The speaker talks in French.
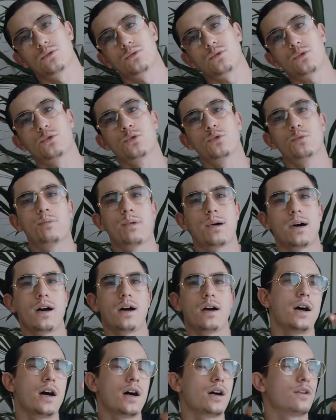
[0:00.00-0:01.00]
donc ne
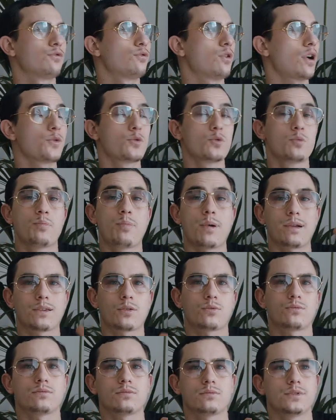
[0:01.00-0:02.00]
pas avoir de
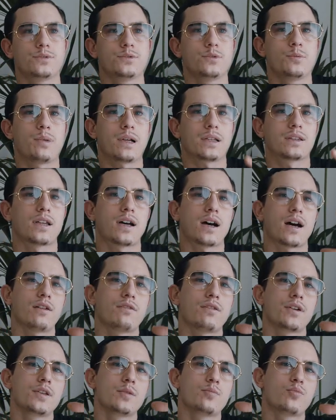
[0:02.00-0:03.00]
patron, ne pas
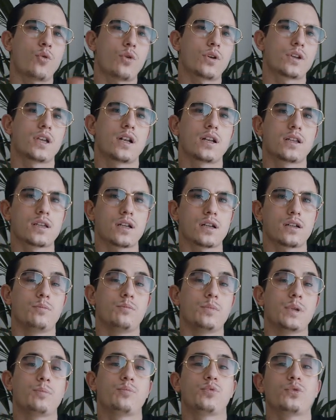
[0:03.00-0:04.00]
travailler pour quelqu'un,
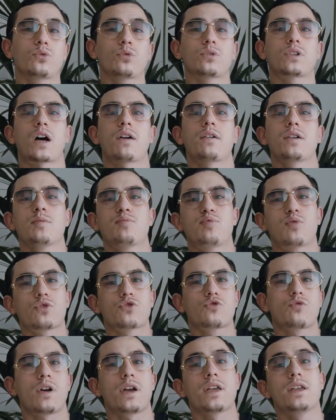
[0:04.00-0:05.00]
mais plutôt travailler
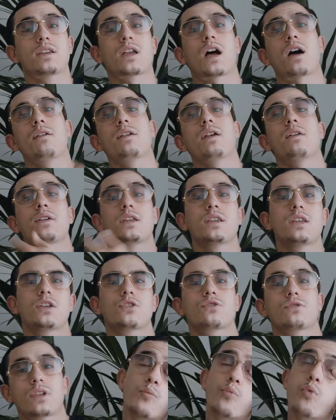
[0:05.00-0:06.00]
pour soi et travailler avec
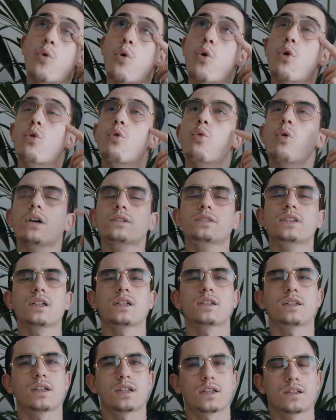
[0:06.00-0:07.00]
des gens. Pourquoi c'est
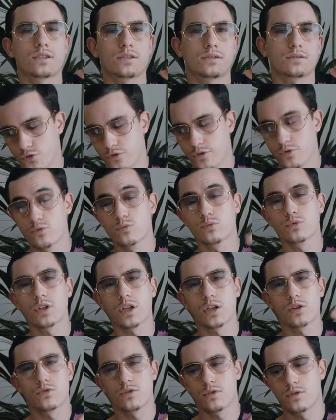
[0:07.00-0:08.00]
intéressant Je vais vous
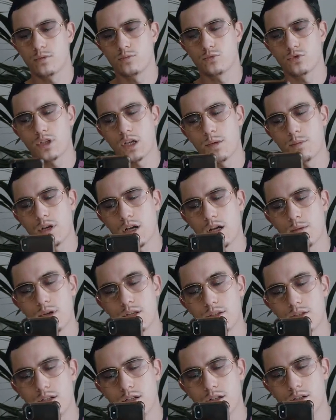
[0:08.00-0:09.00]
montrer juste euh, mon
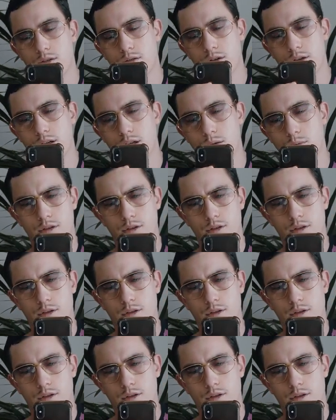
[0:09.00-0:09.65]
caméraman, il est incroyable.